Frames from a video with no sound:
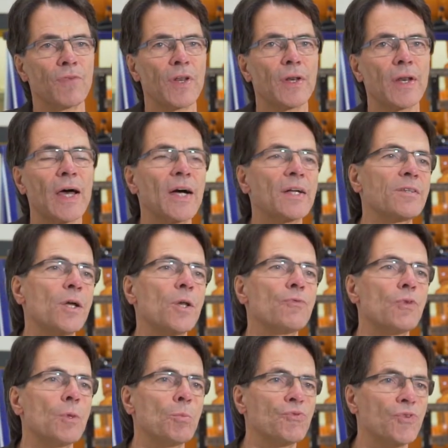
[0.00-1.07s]
wenn Nachteile
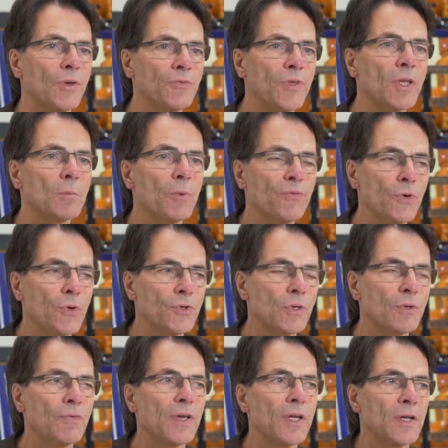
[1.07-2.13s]
für die Beschäftigten
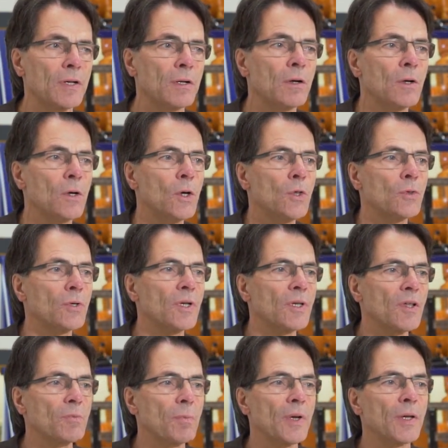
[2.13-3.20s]
befürchtet werden, sondern
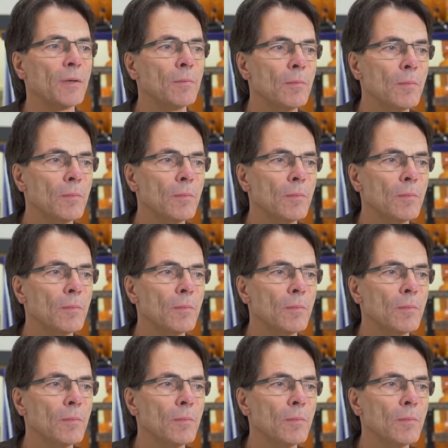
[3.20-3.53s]
dass man